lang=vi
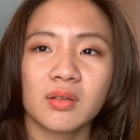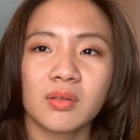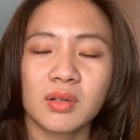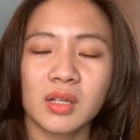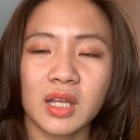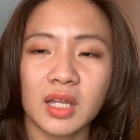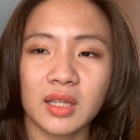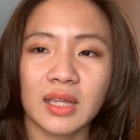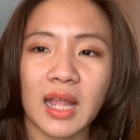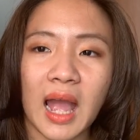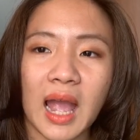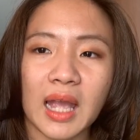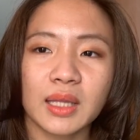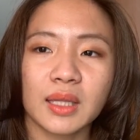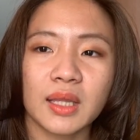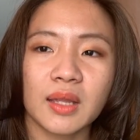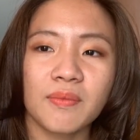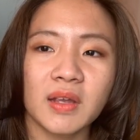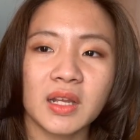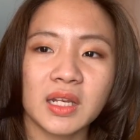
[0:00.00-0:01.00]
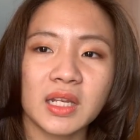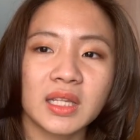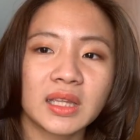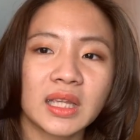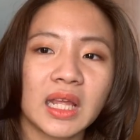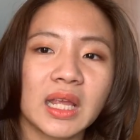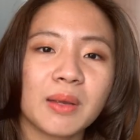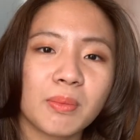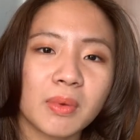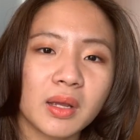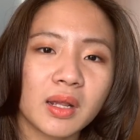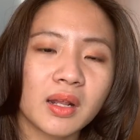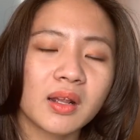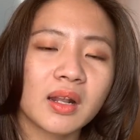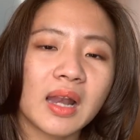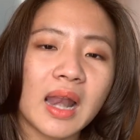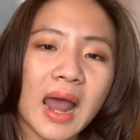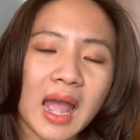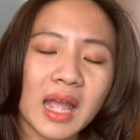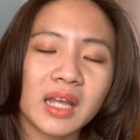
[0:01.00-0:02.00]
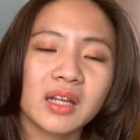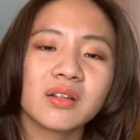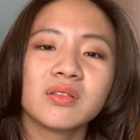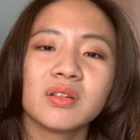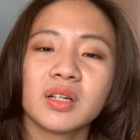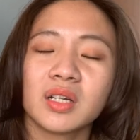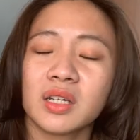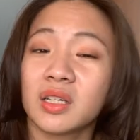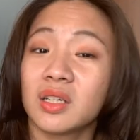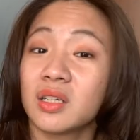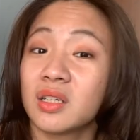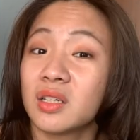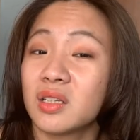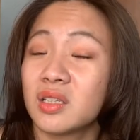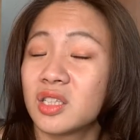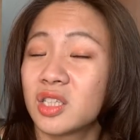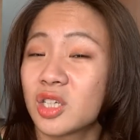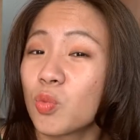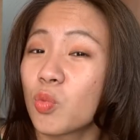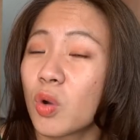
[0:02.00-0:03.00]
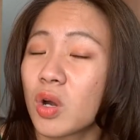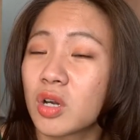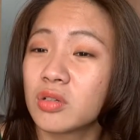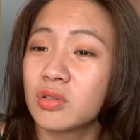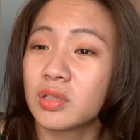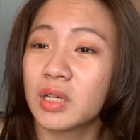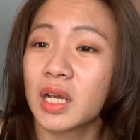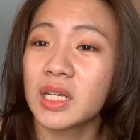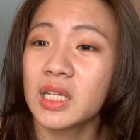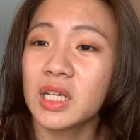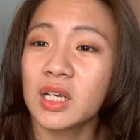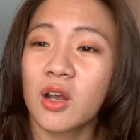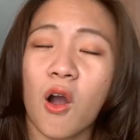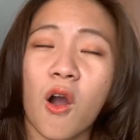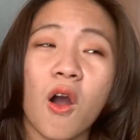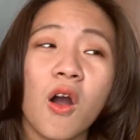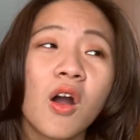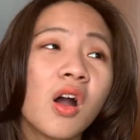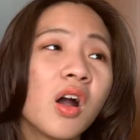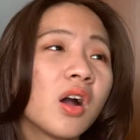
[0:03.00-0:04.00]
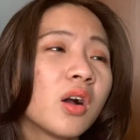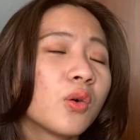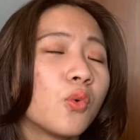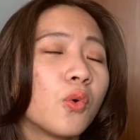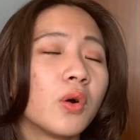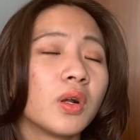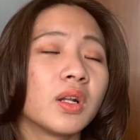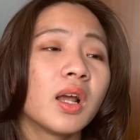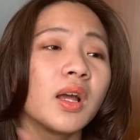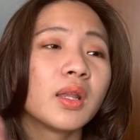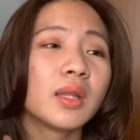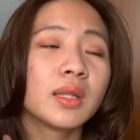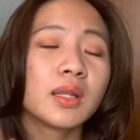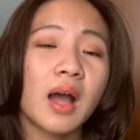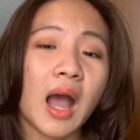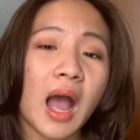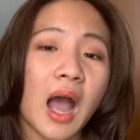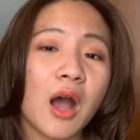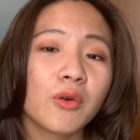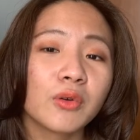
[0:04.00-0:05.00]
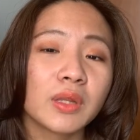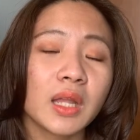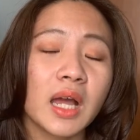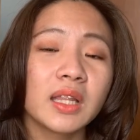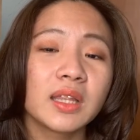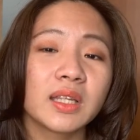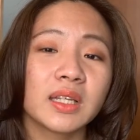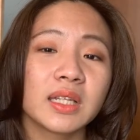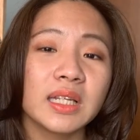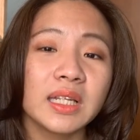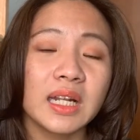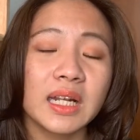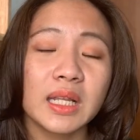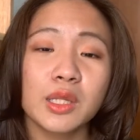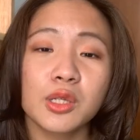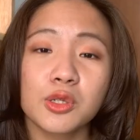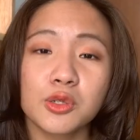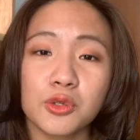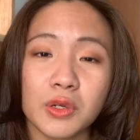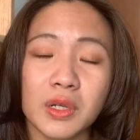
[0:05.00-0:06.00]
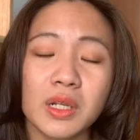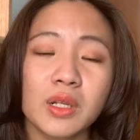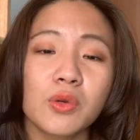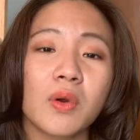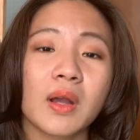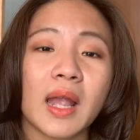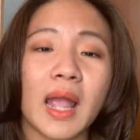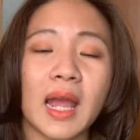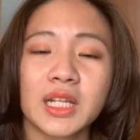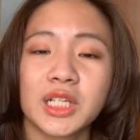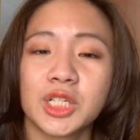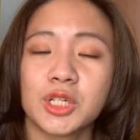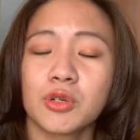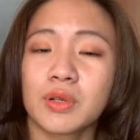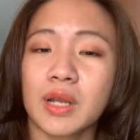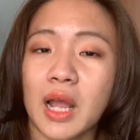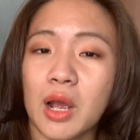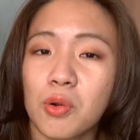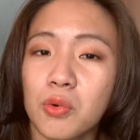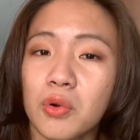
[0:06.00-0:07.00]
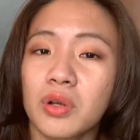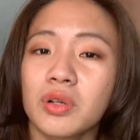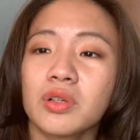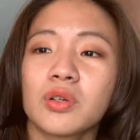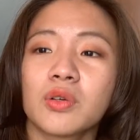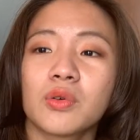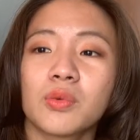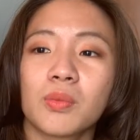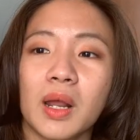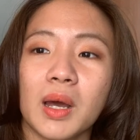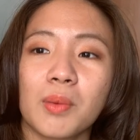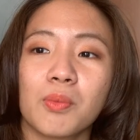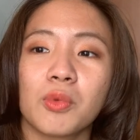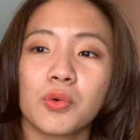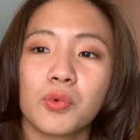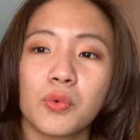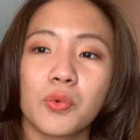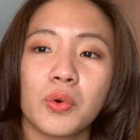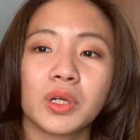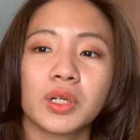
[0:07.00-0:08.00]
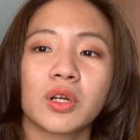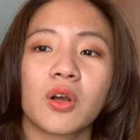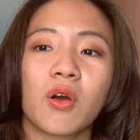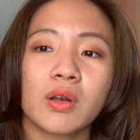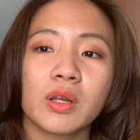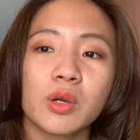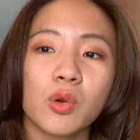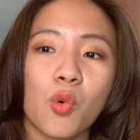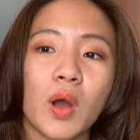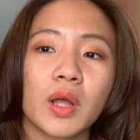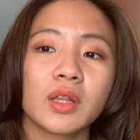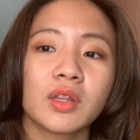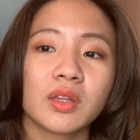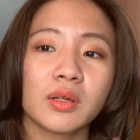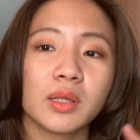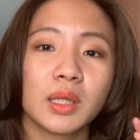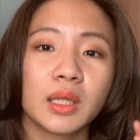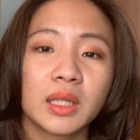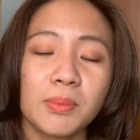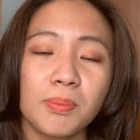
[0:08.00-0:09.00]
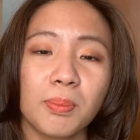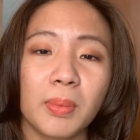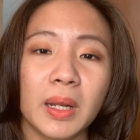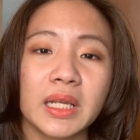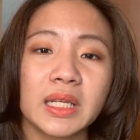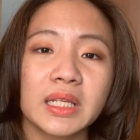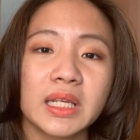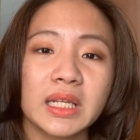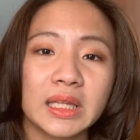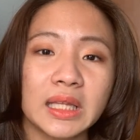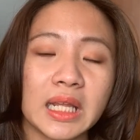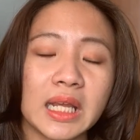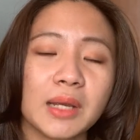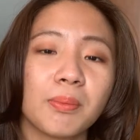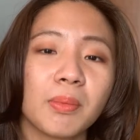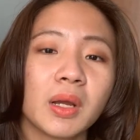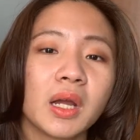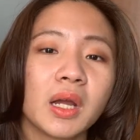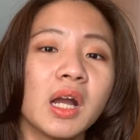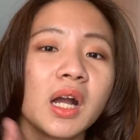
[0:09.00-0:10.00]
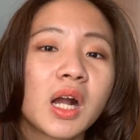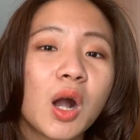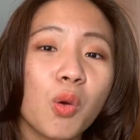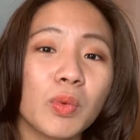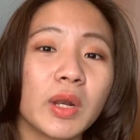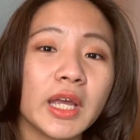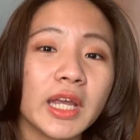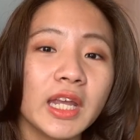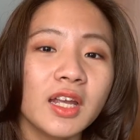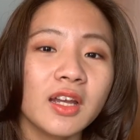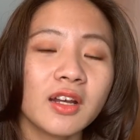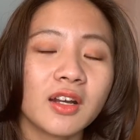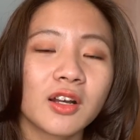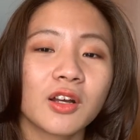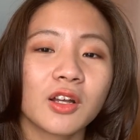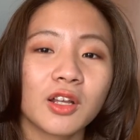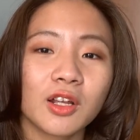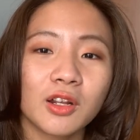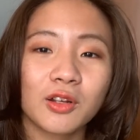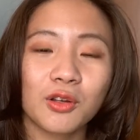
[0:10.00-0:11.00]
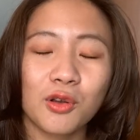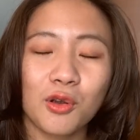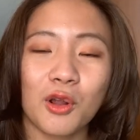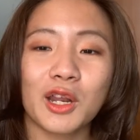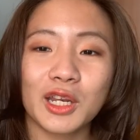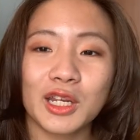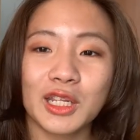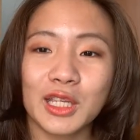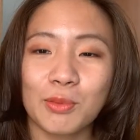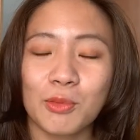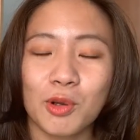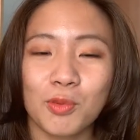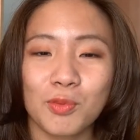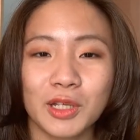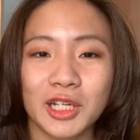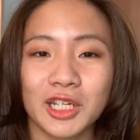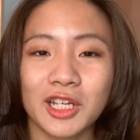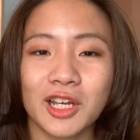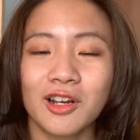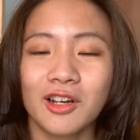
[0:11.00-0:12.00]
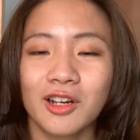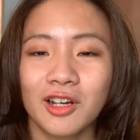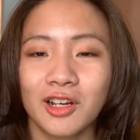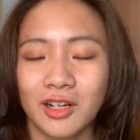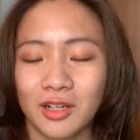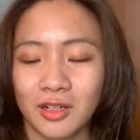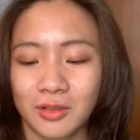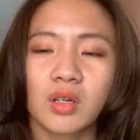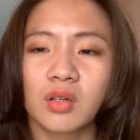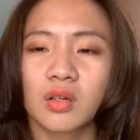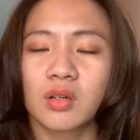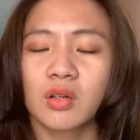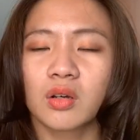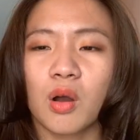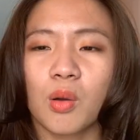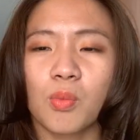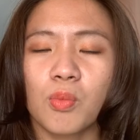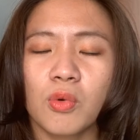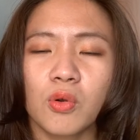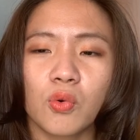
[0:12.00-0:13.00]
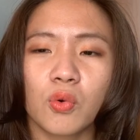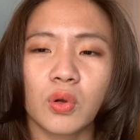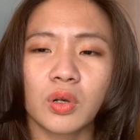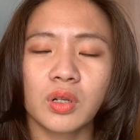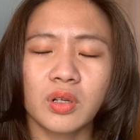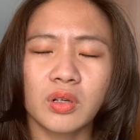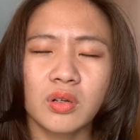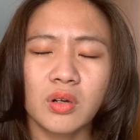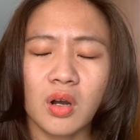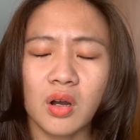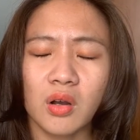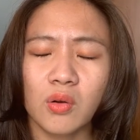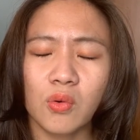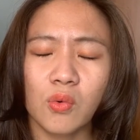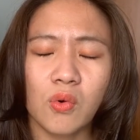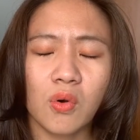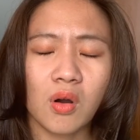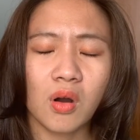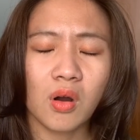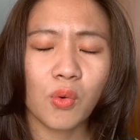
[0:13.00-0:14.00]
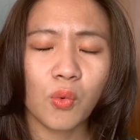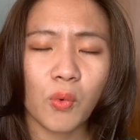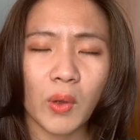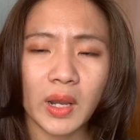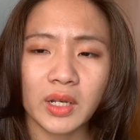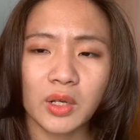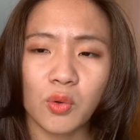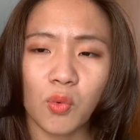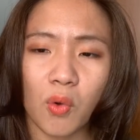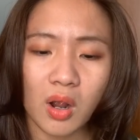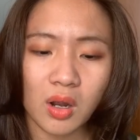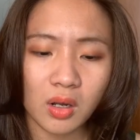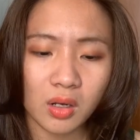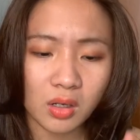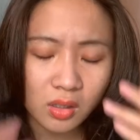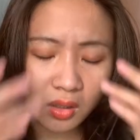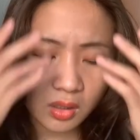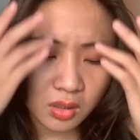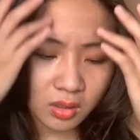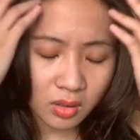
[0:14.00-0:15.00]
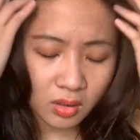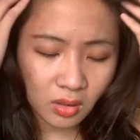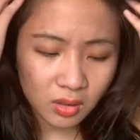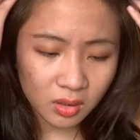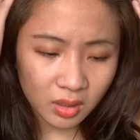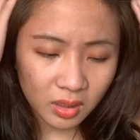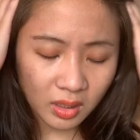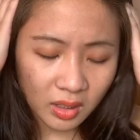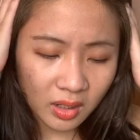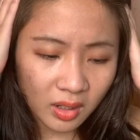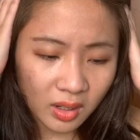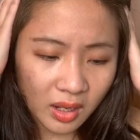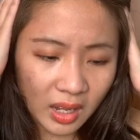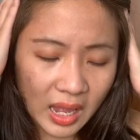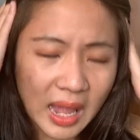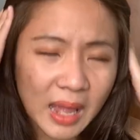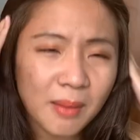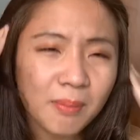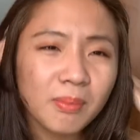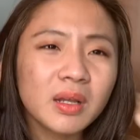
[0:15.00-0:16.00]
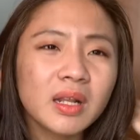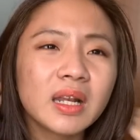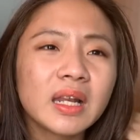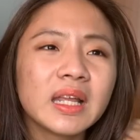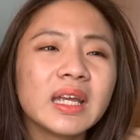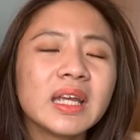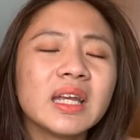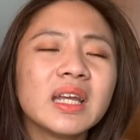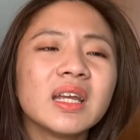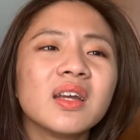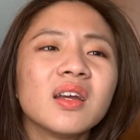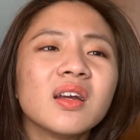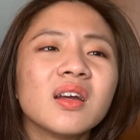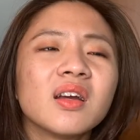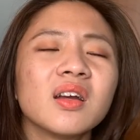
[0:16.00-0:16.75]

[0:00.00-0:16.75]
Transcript: hiện tại sẽ phải đi tìm lại người trong quá khứ đấy thì có cuốn ờ, The House at the Needless Street của Katrina Wood cũng là một cuốn có liên quan tới sibling đi tìm công lý ở ờ, đi tìm công lý nhá có một cuốn nữa của Wendy Walker Emily